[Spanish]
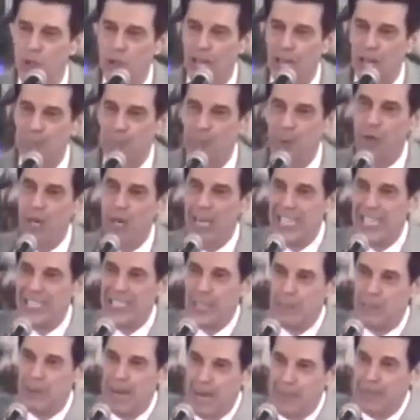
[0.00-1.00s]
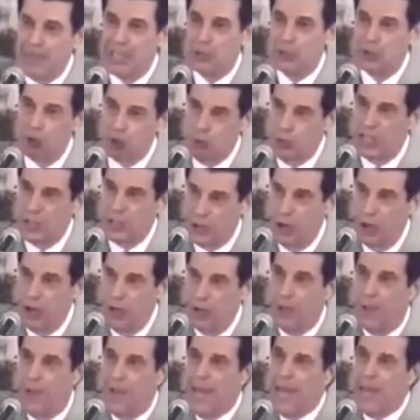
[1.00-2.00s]
Yo quiero poner esa palabra en tu
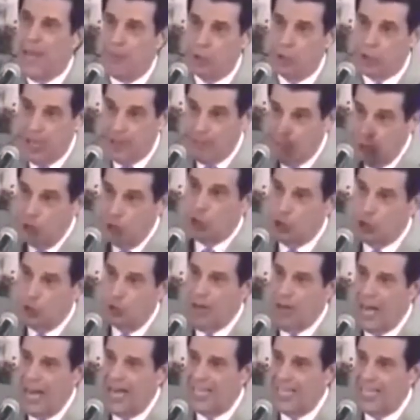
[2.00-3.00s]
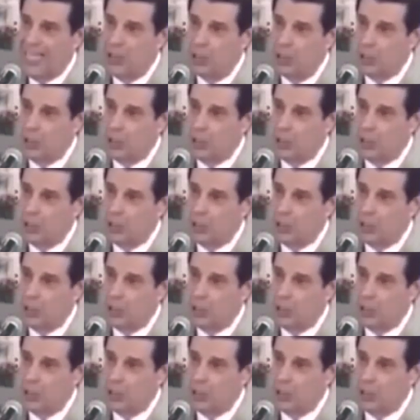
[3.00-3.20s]
corazón porque en muchos lugares,